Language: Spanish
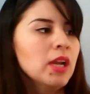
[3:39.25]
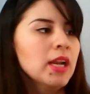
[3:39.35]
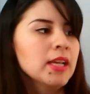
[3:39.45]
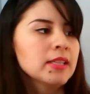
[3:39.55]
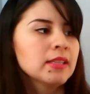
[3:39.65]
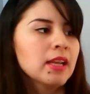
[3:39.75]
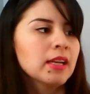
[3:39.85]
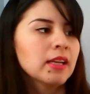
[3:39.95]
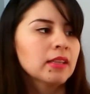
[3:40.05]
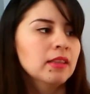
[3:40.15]
dólares,
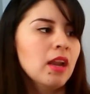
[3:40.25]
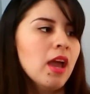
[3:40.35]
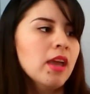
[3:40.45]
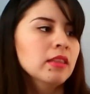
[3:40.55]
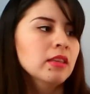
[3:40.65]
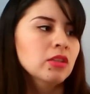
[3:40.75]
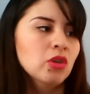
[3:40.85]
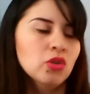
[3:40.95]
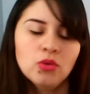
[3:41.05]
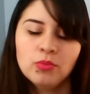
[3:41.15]
el que trae
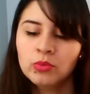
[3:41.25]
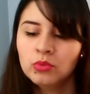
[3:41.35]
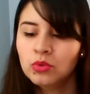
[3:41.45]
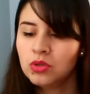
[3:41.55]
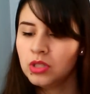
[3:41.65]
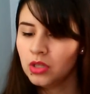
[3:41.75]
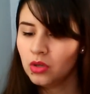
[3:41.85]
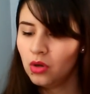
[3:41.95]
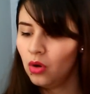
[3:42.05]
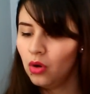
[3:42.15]

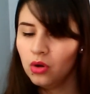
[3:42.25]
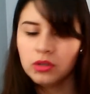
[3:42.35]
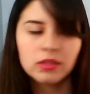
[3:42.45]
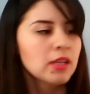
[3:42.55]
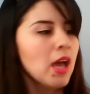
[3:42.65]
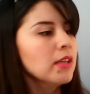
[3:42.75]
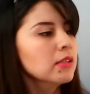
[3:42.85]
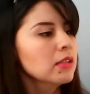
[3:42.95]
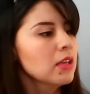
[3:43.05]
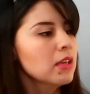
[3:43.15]
18.5
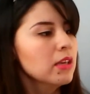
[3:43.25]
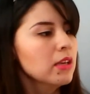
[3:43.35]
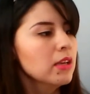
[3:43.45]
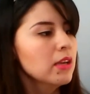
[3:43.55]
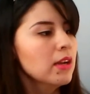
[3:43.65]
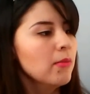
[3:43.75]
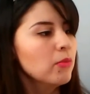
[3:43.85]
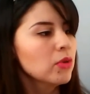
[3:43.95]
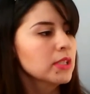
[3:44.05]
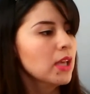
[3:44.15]
onzas y la
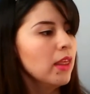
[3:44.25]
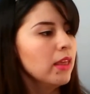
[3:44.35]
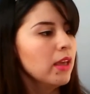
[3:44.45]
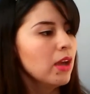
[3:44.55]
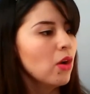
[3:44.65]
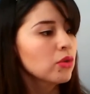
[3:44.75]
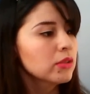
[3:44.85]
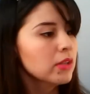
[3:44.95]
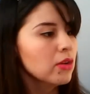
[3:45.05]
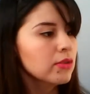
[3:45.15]
bolsa de
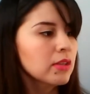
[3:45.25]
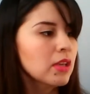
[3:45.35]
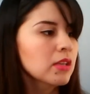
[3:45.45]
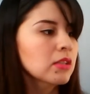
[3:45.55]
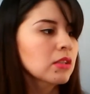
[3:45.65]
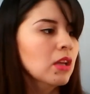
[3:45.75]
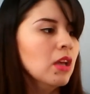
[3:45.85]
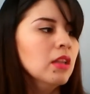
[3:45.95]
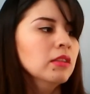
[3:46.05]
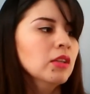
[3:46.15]
11 onzas
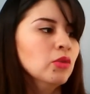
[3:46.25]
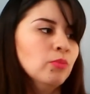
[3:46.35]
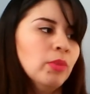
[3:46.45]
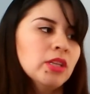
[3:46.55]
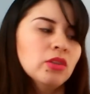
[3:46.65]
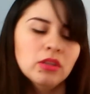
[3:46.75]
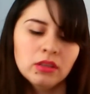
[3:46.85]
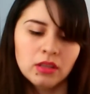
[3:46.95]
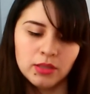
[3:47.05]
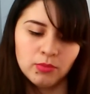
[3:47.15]
tiene un precio
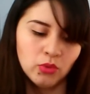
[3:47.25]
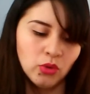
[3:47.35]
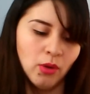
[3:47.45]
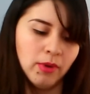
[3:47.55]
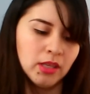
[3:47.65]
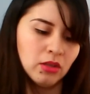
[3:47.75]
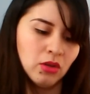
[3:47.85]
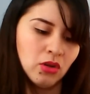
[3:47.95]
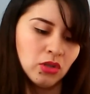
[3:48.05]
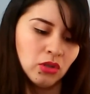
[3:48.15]
de
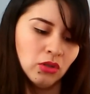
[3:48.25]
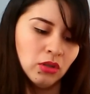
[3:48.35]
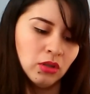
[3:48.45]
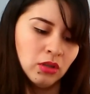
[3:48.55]
3.28.